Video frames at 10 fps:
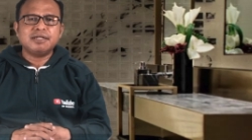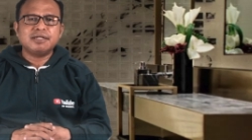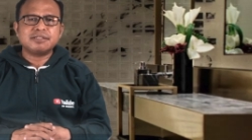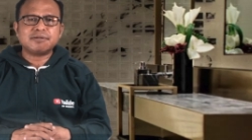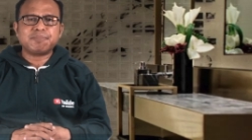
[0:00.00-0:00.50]

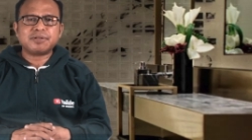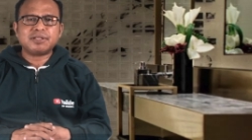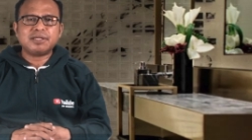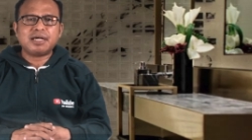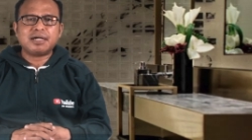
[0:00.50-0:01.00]

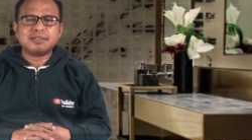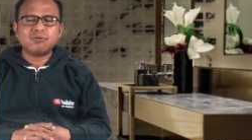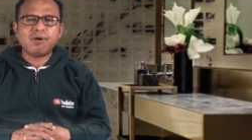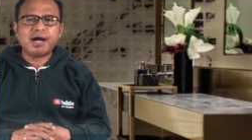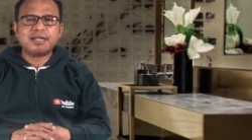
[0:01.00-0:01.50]
seperti yang
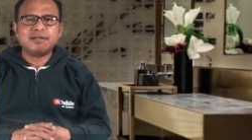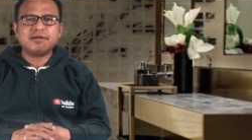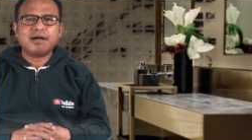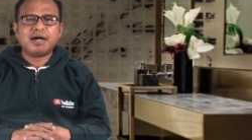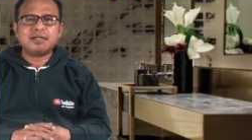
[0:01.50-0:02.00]

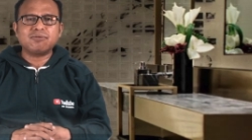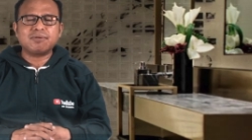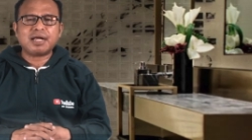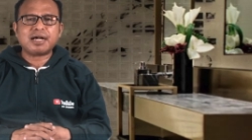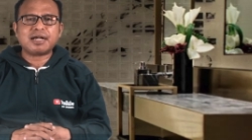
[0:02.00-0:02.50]
Tuhan
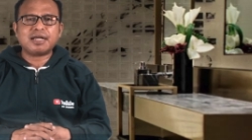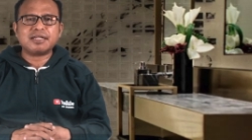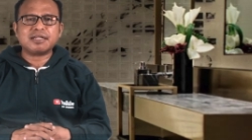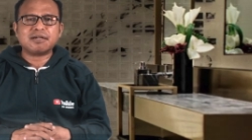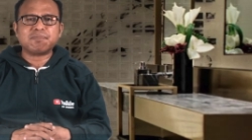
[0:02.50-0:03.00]

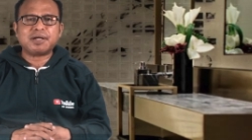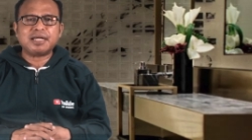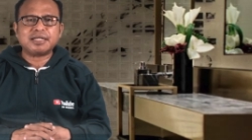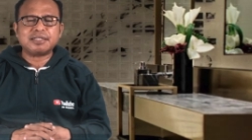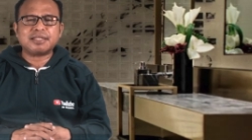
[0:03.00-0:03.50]
anugerahkan kepada
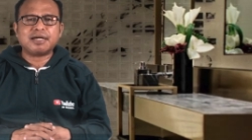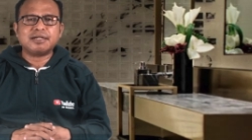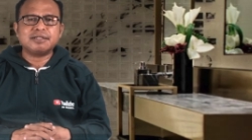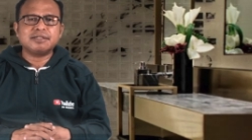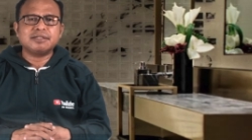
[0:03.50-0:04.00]
kita.
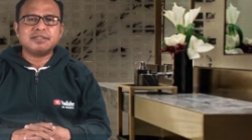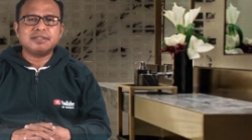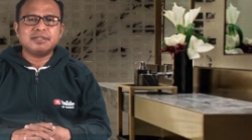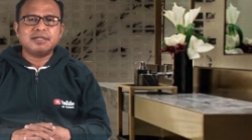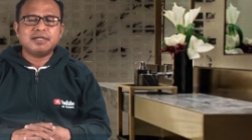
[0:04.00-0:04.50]

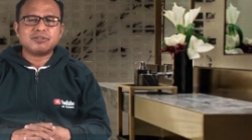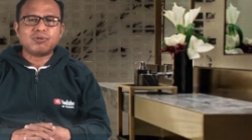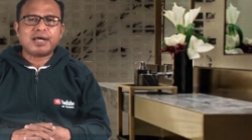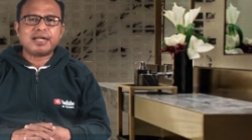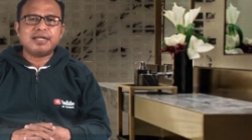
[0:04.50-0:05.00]

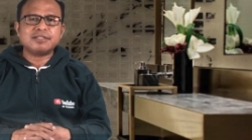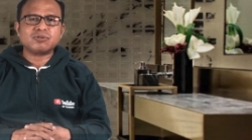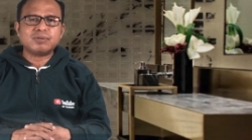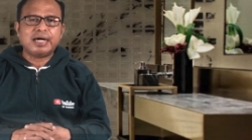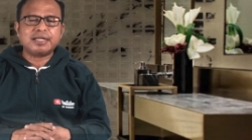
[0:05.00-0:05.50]
Saudara dan
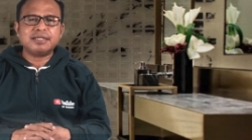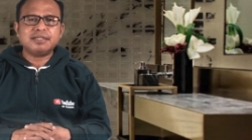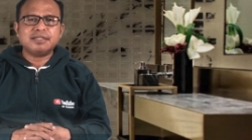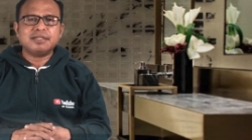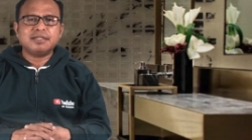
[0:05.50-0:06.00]
saudari,
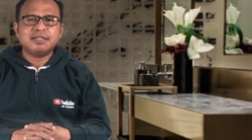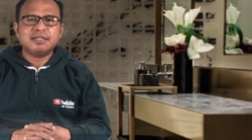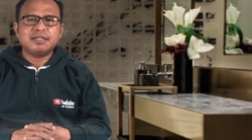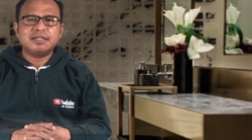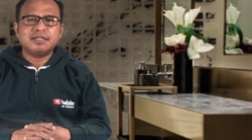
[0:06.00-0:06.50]

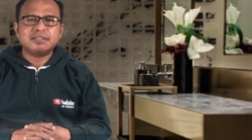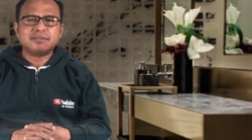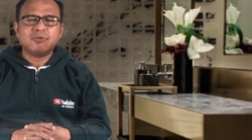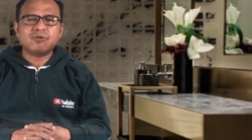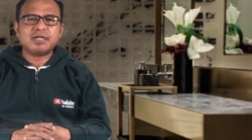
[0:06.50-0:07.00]

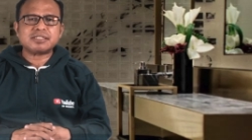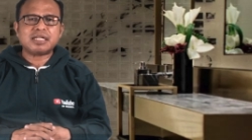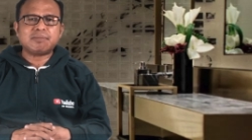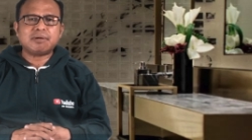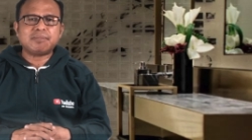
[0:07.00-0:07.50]
semoga
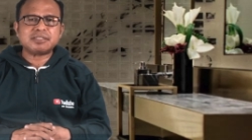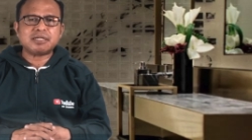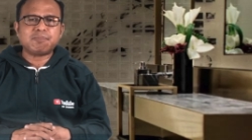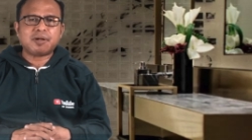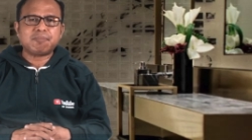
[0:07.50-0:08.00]
selama
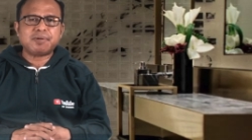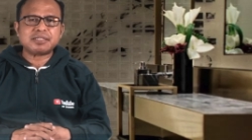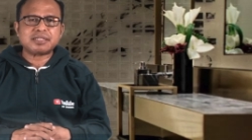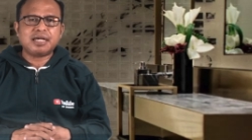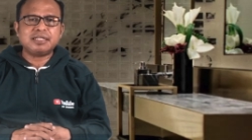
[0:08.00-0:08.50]
masa
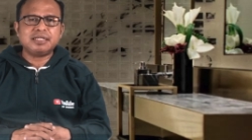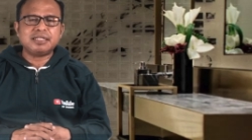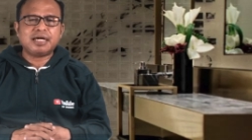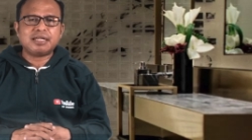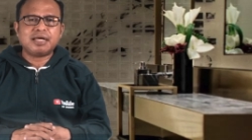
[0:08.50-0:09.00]
prapaskah ini
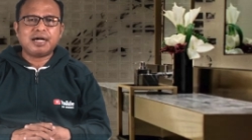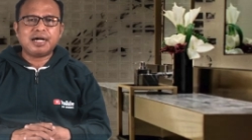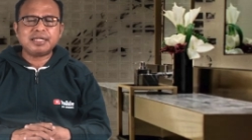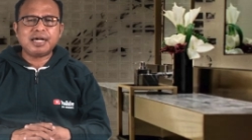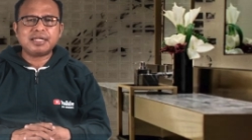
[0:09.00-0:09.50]
dan
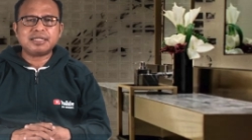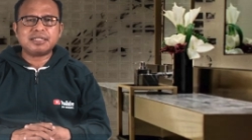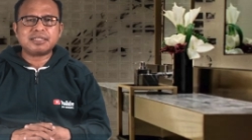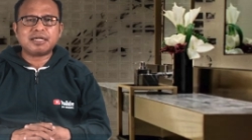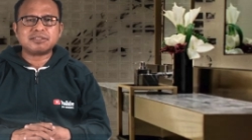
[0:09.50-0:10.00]
hari-hari
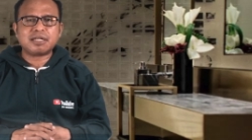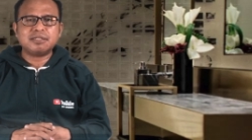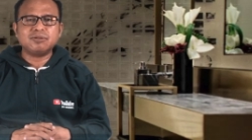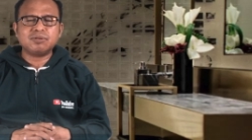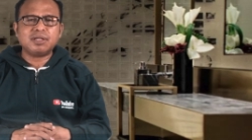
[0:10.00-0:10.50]
kita
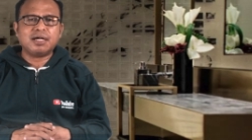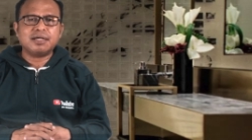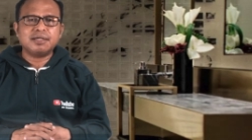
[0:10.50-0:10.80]
selanjutnya